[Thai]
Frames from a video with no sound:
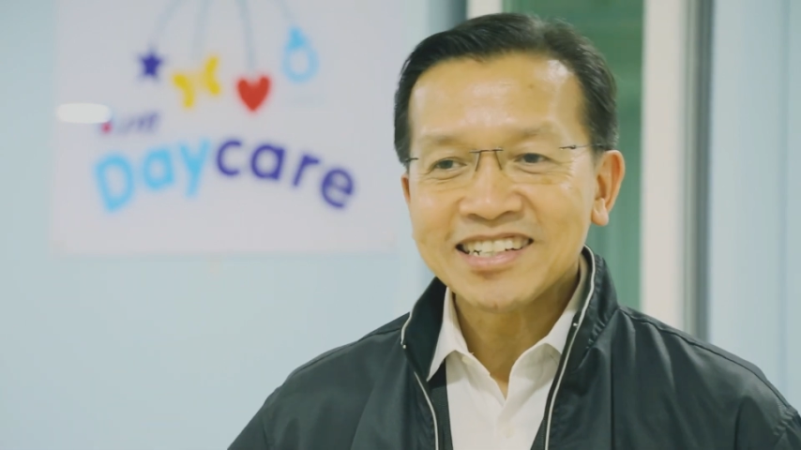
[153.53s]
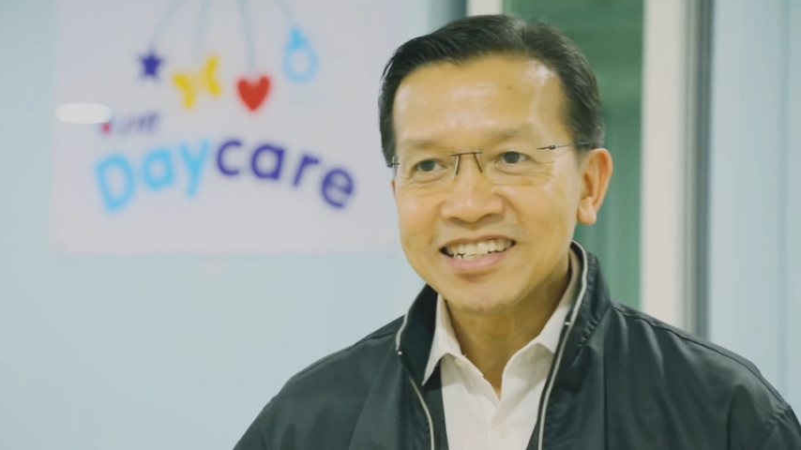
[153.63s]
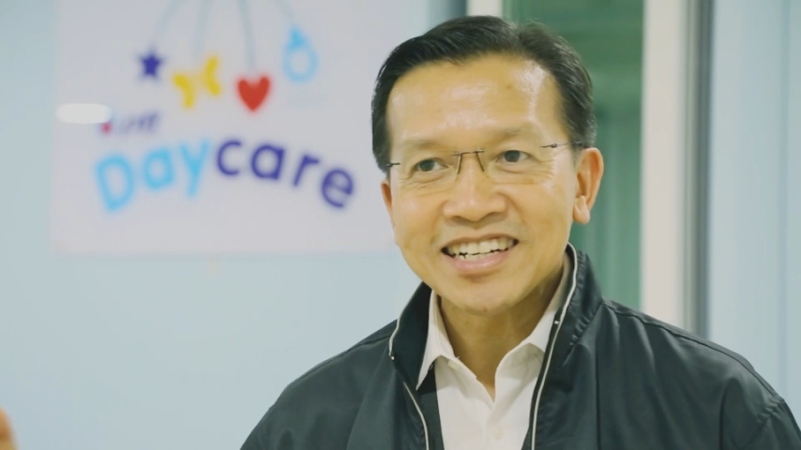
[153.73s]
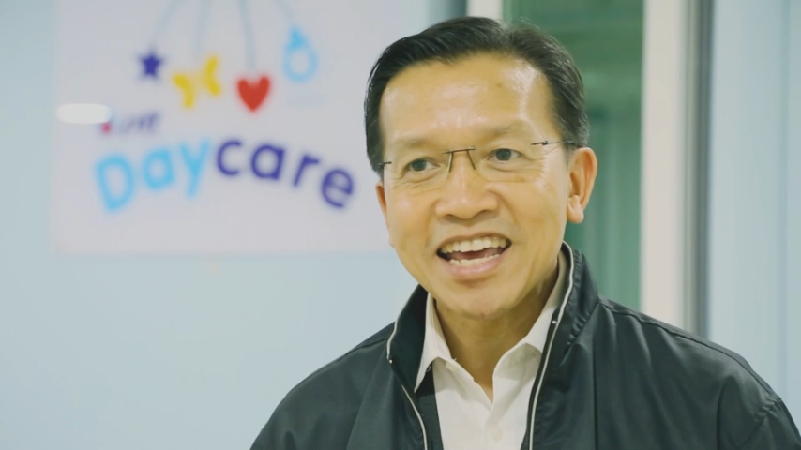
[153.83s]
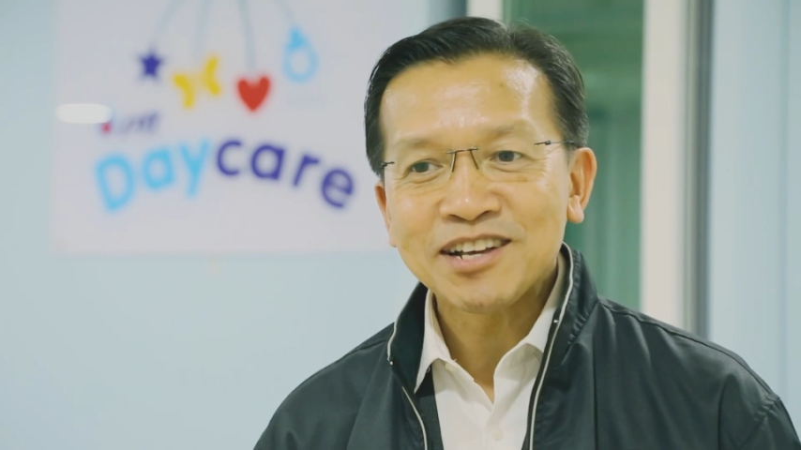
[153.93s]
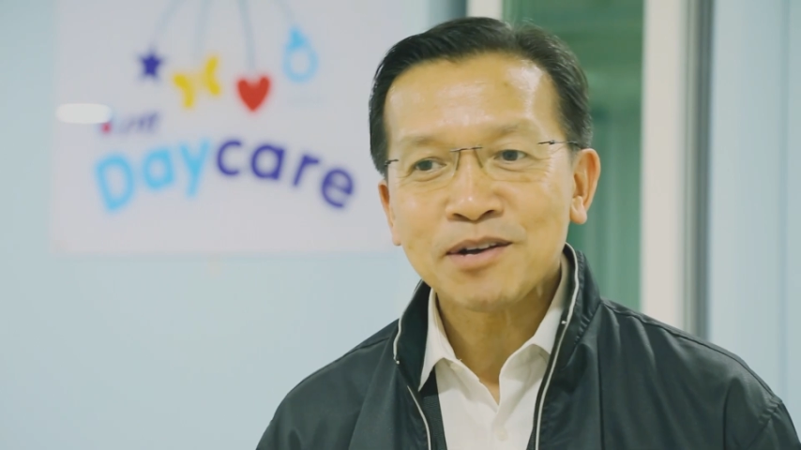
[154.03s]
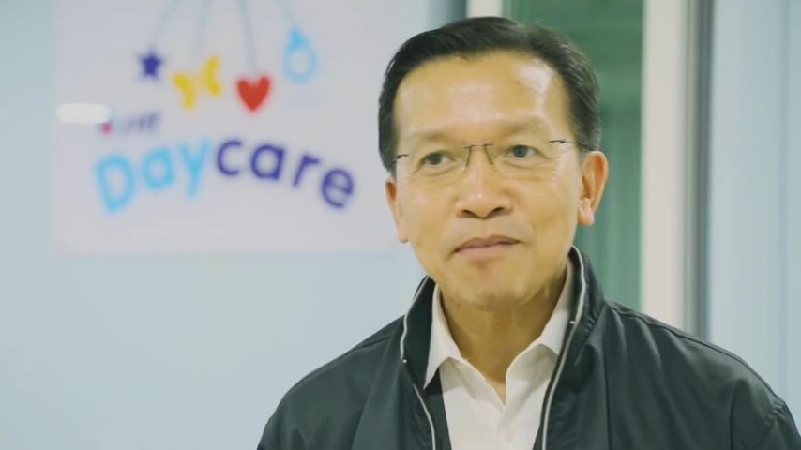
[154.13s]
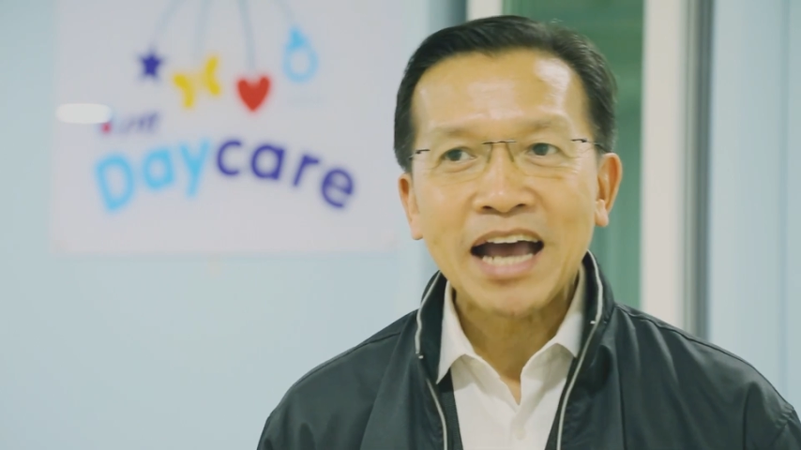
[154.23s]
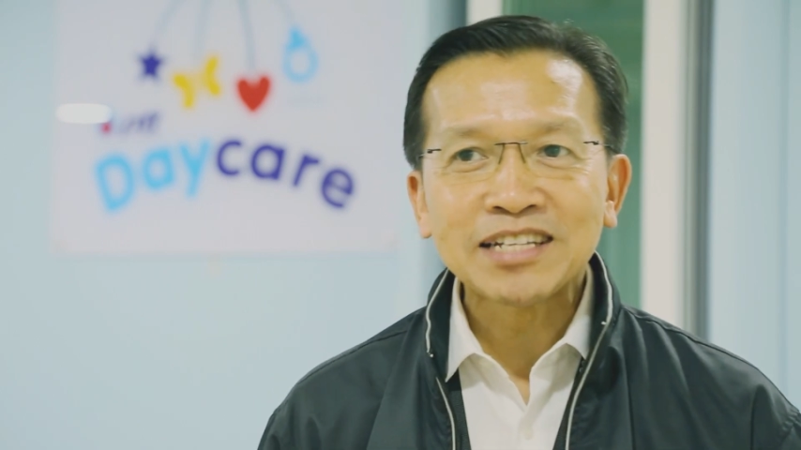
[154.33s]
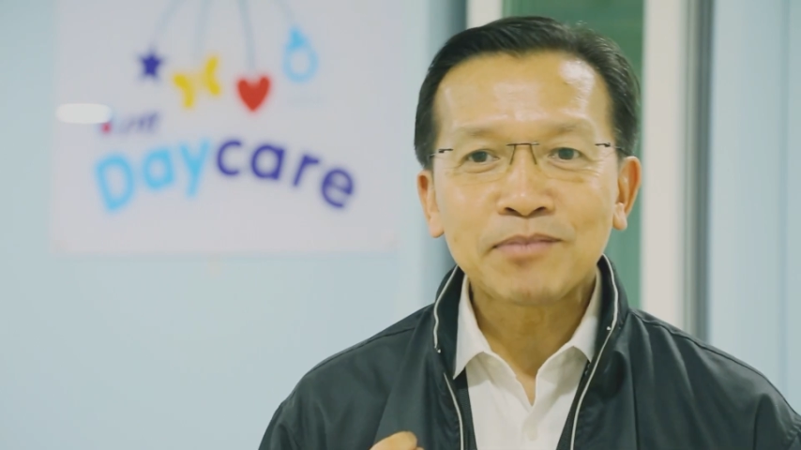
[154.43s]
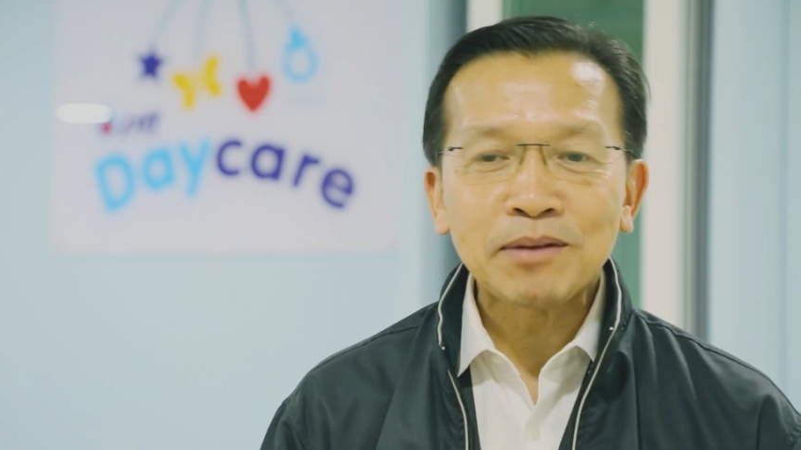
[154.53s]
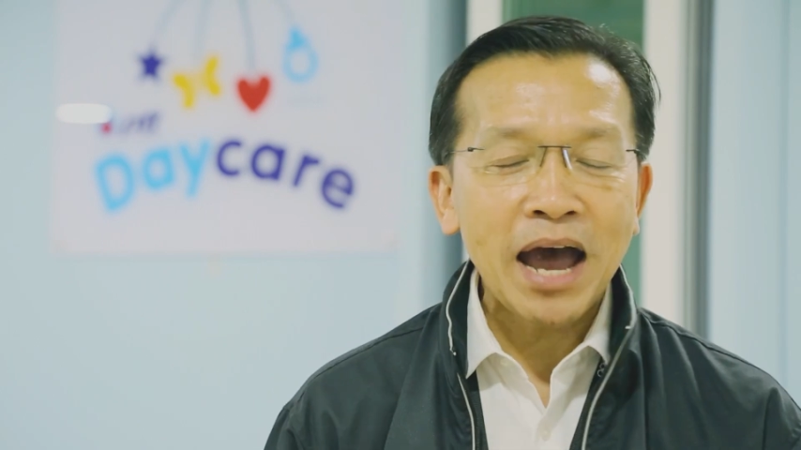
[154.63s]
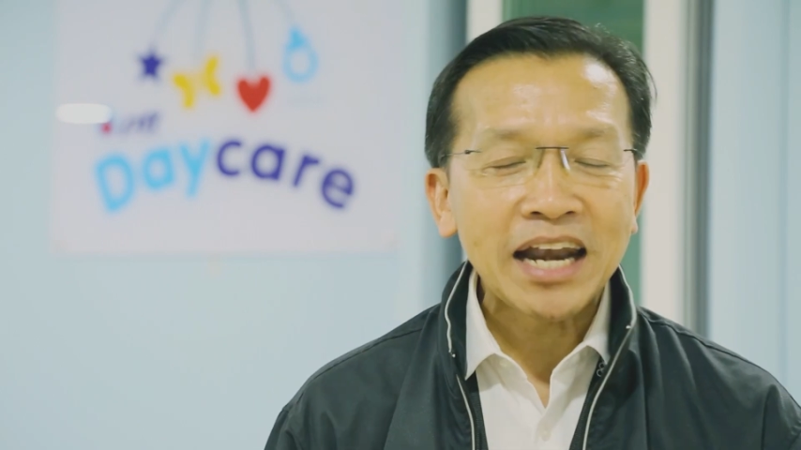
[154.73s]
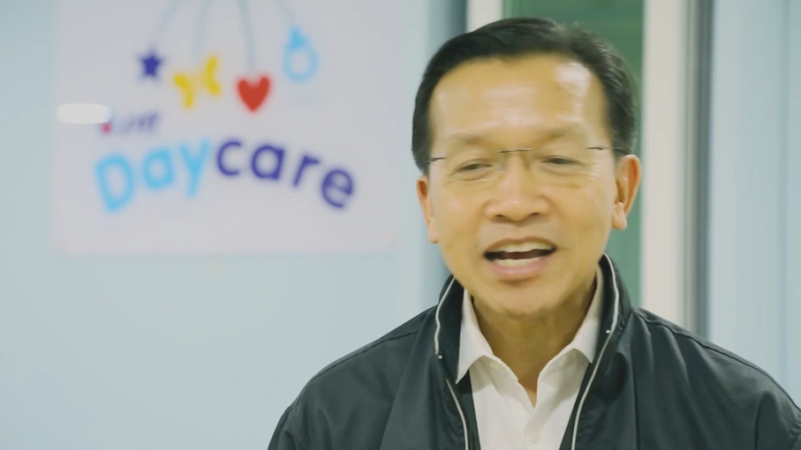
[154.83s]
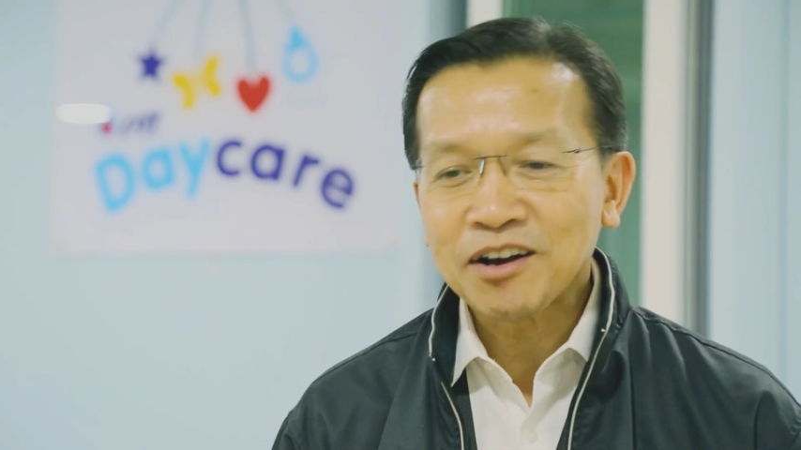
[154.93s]
หรือเคเดสมายซึ่งเป็น
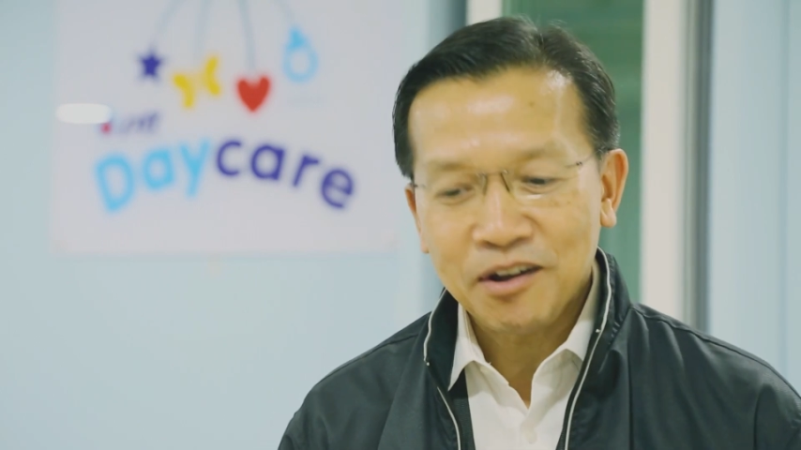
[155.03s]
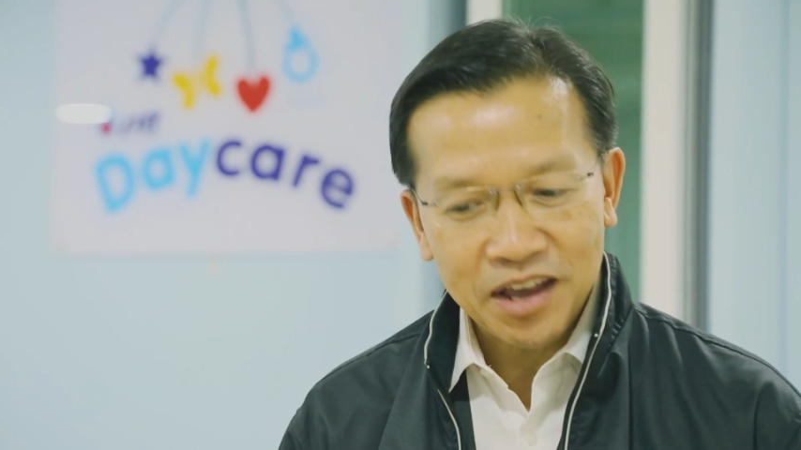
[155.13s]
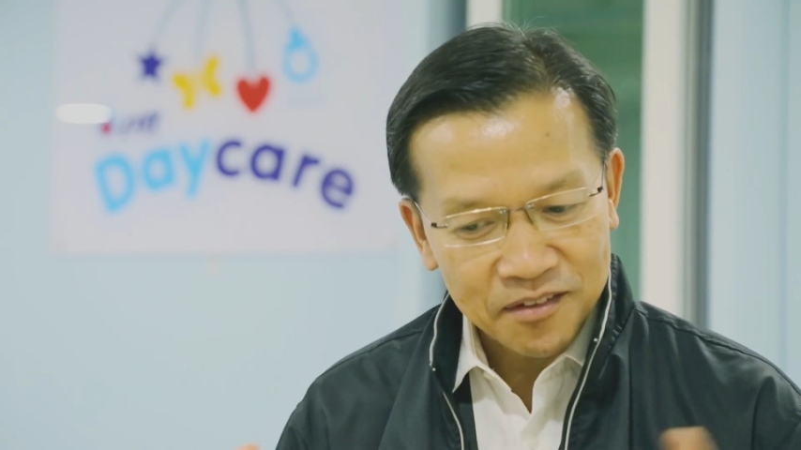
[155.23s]
พาร์ทเนอร์ของเรา